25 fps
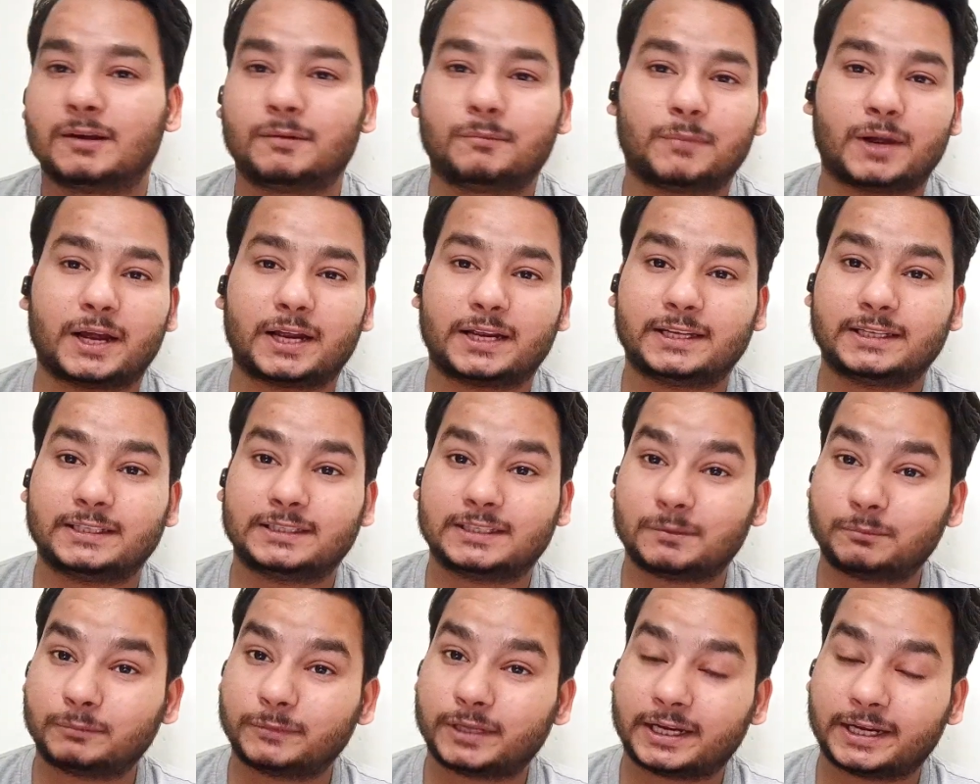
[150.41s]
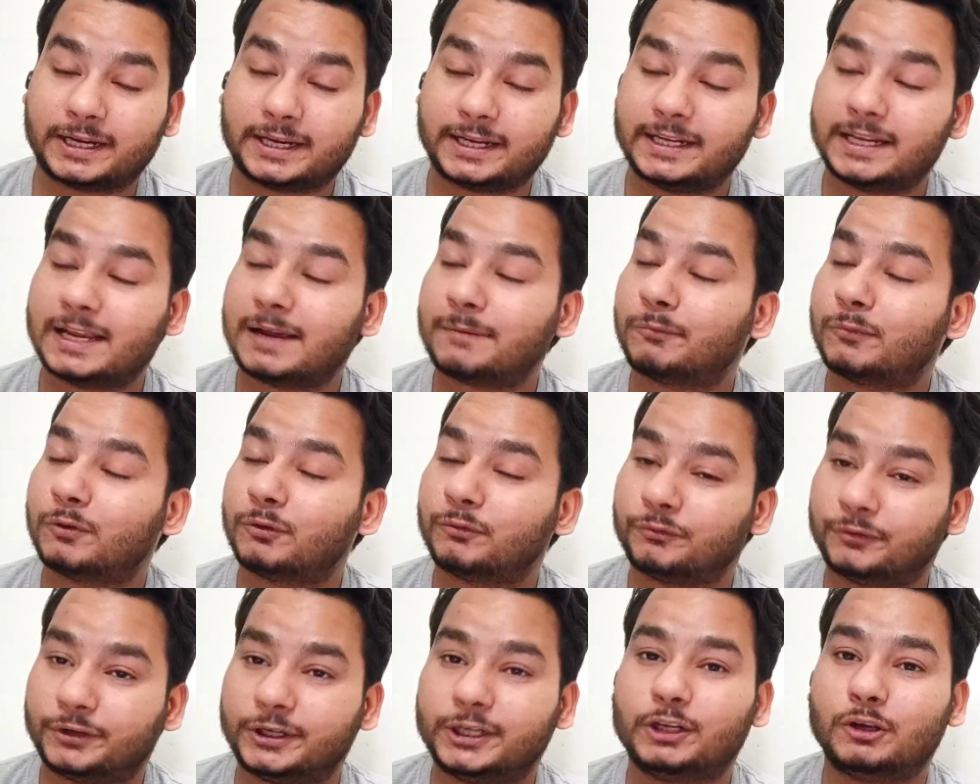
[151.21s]
बाकी जब तक के लिए आपको
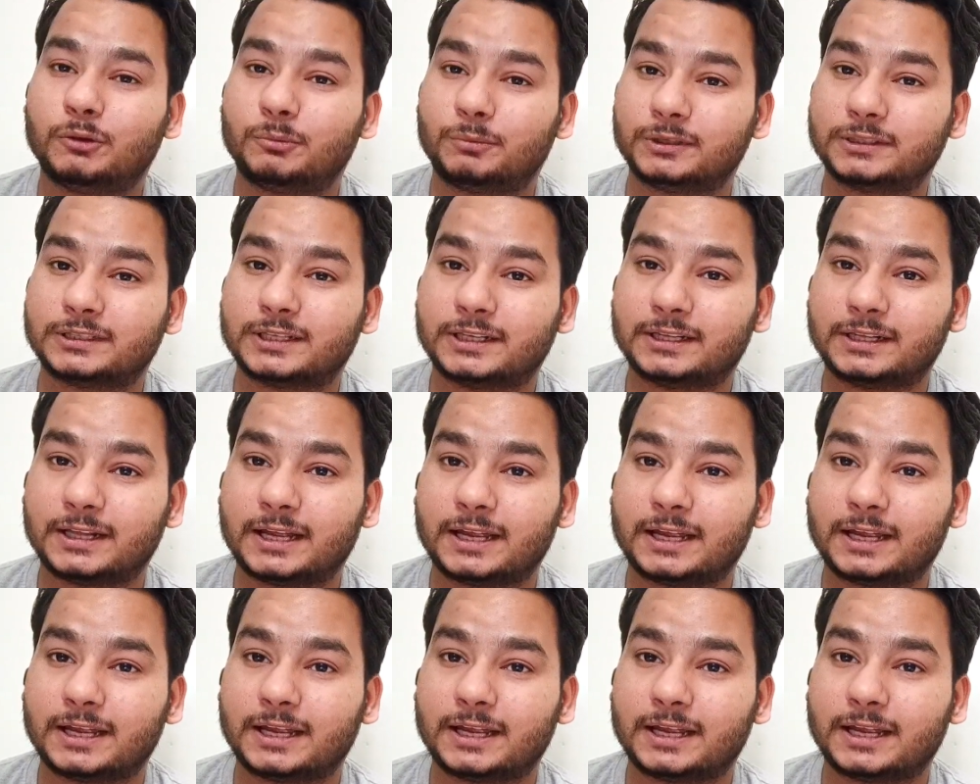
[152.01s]
वीडियो पसंद